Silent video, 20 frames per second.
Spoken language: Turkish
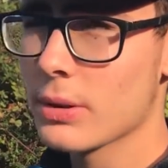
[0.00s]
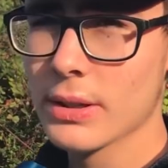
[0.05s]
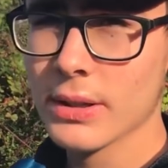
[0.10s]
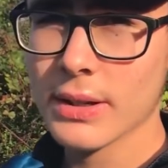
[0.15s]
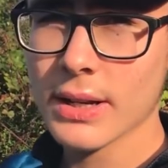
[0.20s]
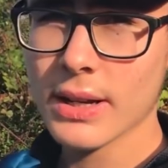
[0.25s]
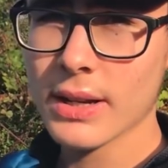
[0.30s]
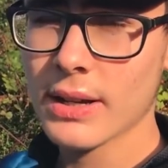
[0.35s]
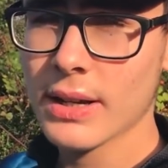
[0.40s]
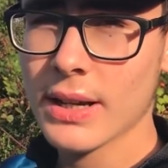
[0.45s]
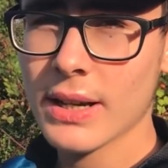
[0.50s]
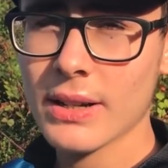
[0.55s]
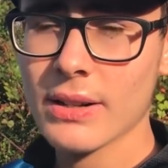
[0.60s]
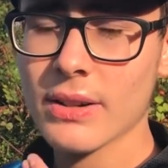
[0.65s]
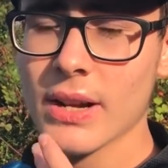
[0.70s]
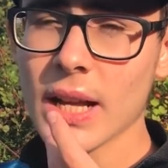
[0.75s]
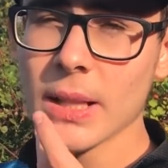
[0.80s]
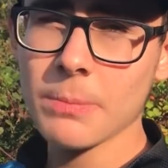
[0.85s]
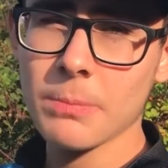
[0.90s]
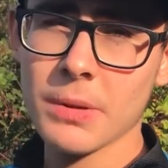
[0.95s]
kullanarak
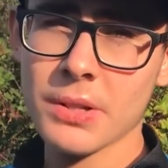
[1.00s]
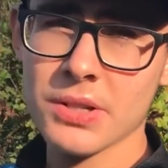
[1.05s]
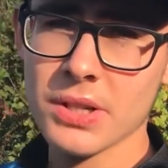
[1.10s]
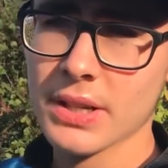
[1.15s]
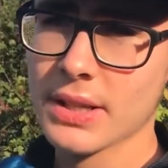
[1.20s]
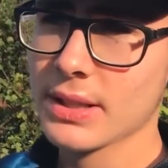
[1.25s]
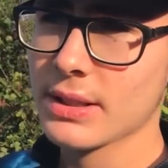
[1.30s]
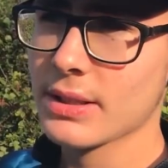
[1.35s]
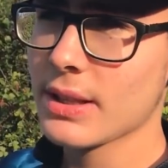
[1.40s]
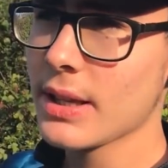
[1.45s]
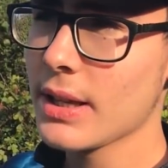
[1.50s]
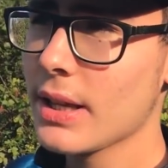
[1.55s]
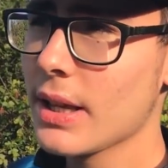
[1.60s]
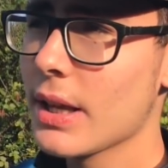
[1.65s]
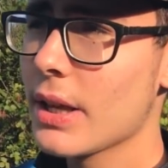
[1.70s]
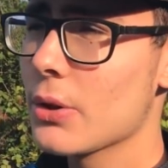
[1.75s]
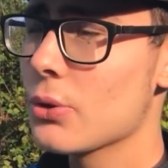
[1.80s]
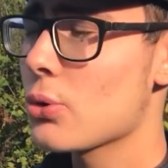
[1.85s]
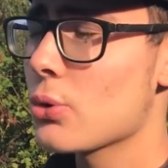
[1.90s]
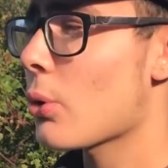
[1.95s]
rahat bir şekilde
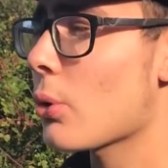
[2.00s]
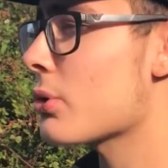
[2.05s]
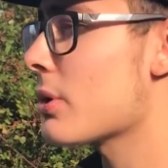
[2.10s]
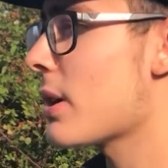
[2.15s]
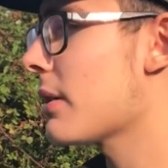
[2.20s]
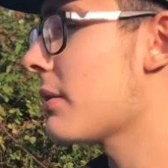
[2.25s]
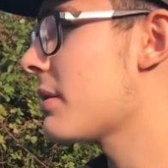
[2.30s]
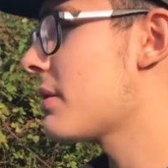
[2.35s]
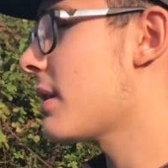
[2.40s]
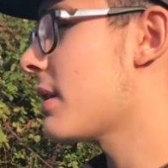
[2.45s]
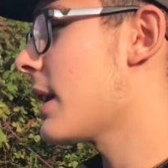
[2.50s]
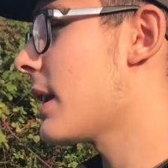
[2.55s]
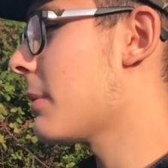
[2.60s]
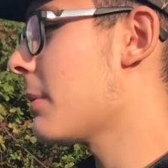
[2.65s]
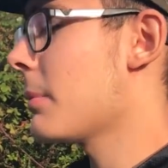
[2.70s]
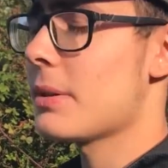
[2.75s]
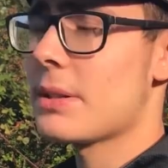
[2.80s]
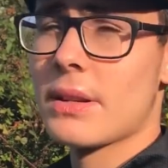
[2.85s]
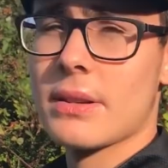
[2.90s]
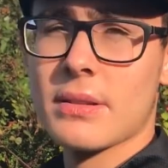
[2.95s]
çok güzel atışlar
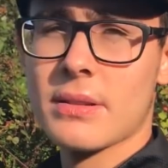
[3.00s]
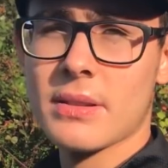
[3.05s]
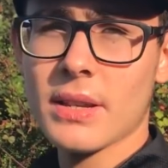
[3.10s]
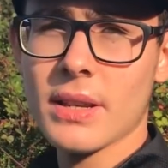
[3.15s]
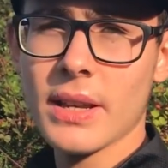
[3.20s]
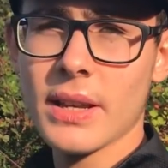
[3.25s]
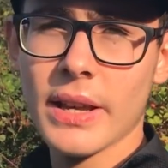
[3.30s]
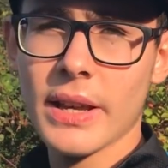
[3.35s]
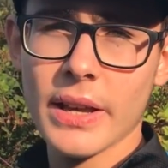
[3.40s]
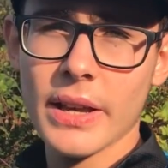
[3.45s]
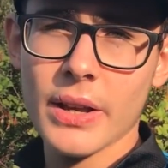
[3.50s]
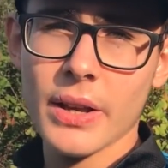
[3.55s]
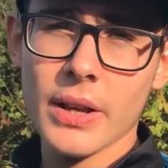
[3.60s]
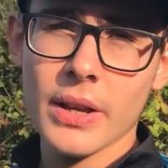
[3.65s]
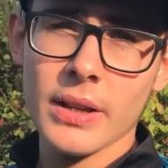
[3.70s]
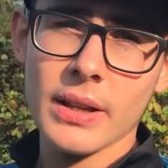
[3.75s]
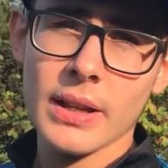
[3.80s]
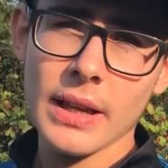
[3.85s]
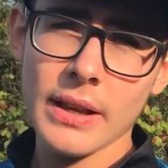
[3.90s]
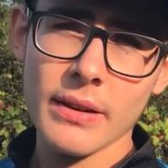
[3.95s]
yapabildiğinizi kendimizi
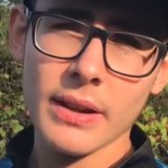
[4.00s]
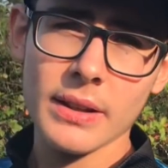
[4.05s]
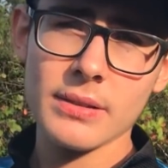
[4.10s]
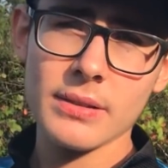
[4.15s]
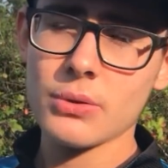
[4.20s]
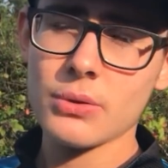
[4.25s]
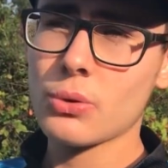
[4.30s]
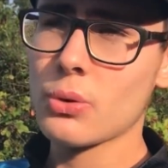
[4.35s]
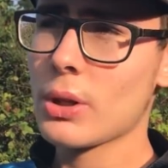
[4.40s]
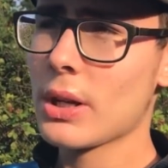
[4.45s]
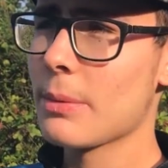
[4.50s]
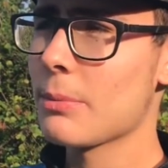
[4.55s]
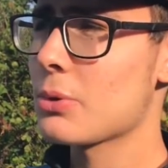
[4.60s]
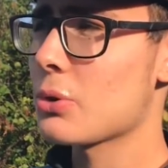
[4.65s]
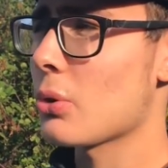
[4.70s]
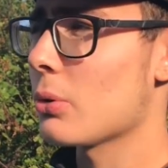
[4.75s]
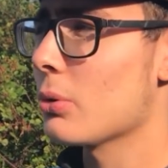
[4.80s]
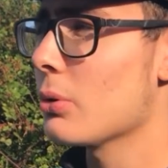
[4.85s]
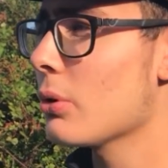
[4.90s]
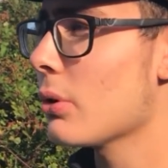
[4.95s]
yormadan. Evet,
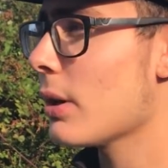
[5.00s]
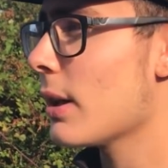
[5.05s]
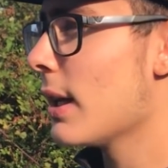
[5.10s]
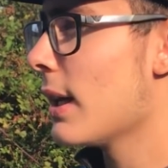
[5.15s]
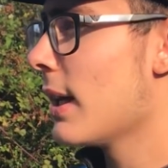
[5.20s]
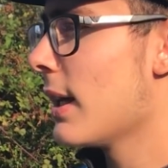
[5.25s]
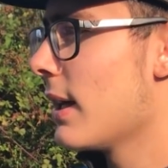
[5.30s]
söylemiş olduk.